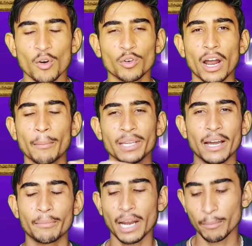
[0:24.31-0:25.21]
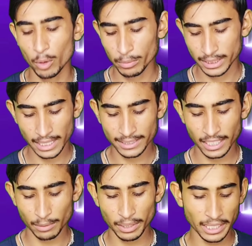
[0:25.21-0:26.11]
और आप यहाँ पर आपको मैं साथ
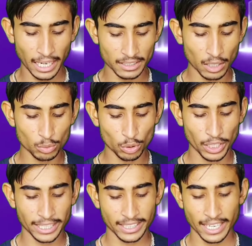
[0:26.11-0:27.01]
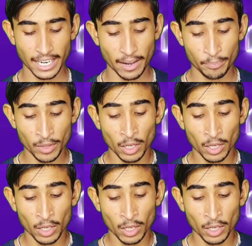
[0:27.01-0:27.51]
साथ में दिखाता हूँ तो देखते रहना